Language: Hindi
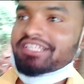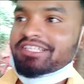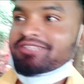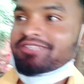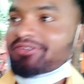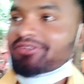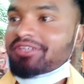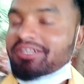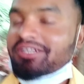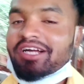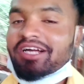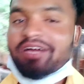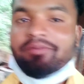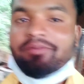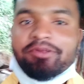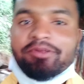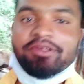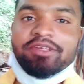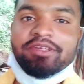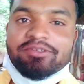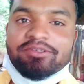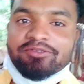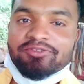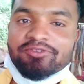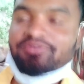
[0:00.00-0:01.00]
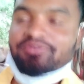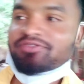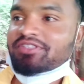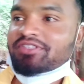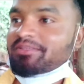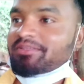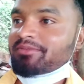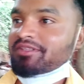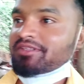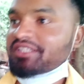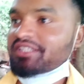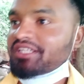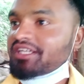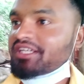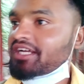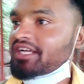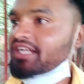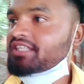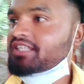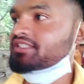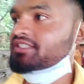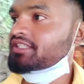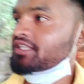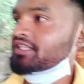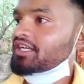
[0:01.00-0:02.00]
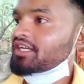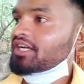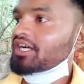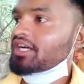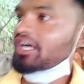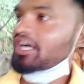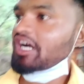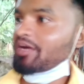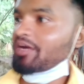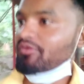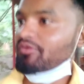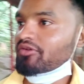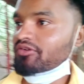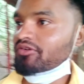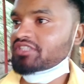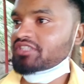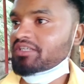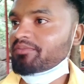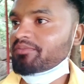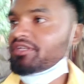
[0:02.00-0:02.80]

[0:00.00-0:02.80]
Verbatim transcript: है जो कि काफ़ी खूबसूरत मंदिर है गाइस आप लोग जब